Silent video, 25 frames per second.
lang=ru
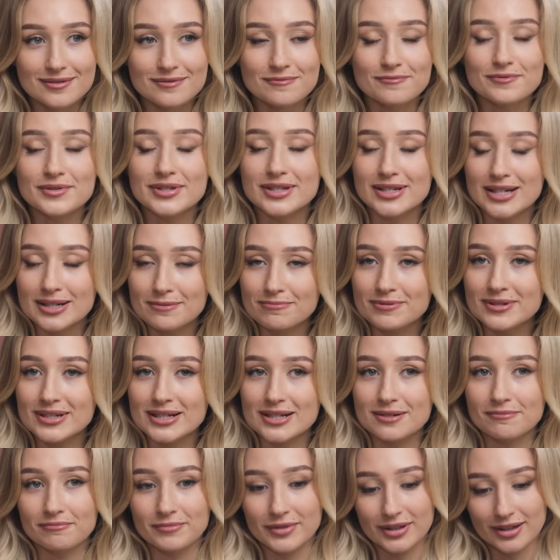У меня
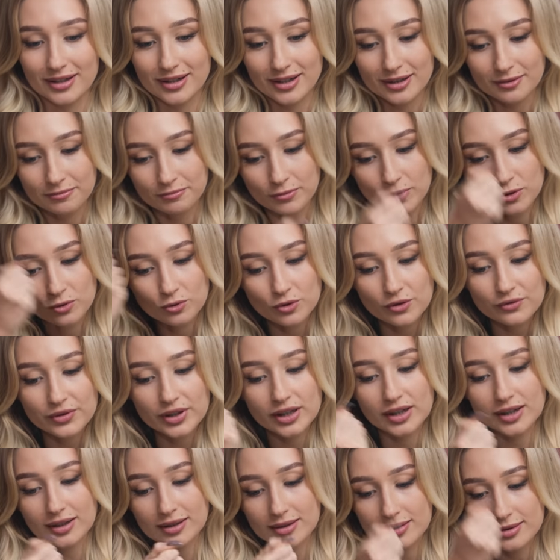прям, я
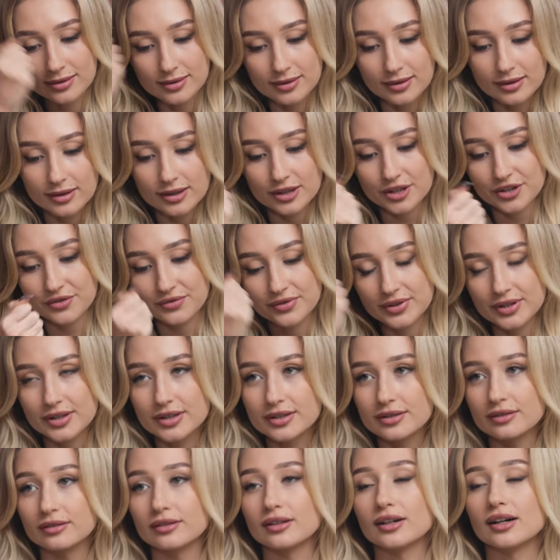брови, карандаш,
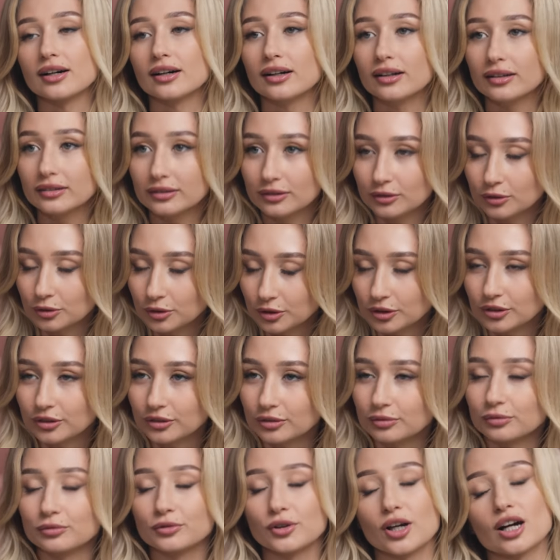все дела. То
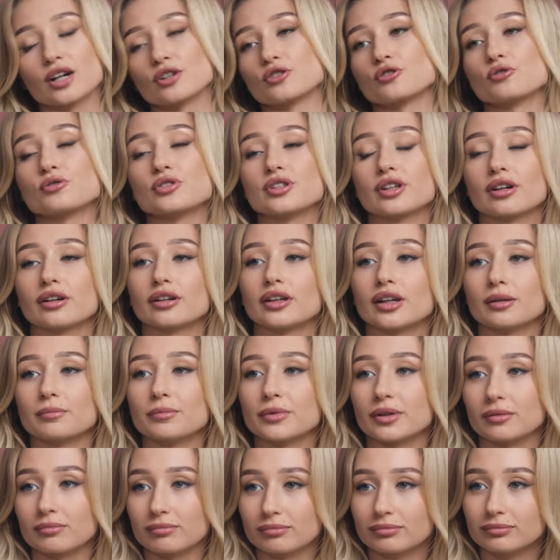есть, да, жестко я
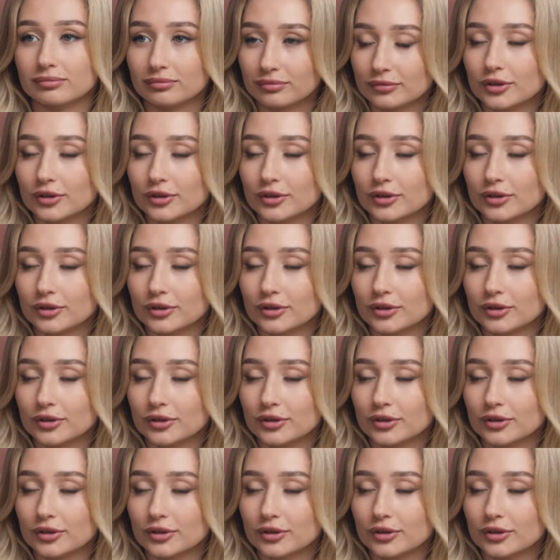прям